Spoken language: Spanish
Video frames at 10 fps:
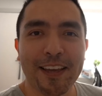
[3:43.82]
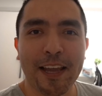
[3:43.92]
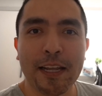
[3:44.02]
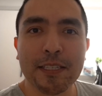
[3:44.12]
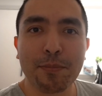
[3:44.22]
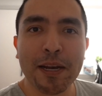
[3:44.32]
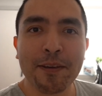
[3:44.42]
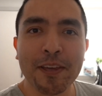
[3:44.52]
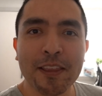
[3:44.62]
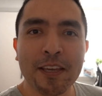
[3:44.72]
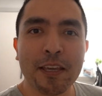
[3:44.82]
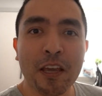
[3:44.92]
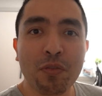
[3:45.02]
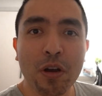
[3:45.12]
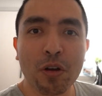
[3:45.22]
En la semana 20
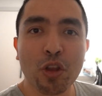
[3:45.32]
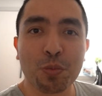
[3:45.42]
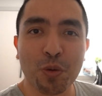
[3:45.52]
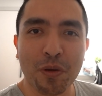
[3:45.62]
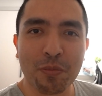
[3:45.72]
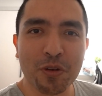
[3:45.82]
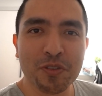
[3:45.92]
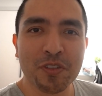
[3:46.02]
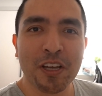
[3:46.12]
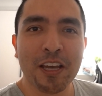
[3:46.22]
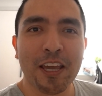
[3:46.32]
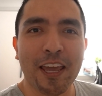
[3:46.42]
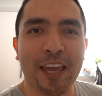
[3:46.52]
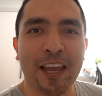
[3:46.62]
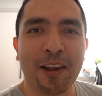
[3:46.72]
ya fue cuando obtuvimos
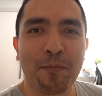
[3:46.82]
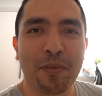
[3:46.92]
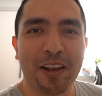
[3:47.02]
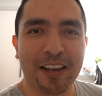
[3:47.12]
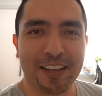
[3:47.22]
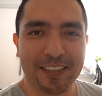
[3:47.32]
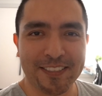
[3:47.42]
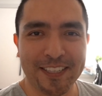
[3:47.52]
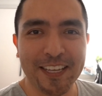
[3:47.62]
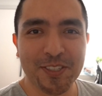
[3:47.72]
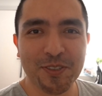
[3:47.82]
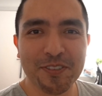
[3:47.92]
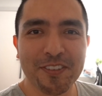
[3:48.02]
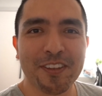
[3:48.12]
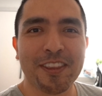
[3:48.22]
el
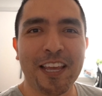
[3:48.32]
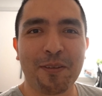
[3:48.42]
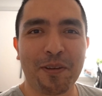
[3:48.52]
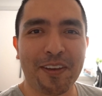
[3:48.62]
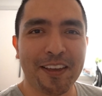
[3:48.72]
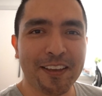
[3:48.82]
sexo del bebé.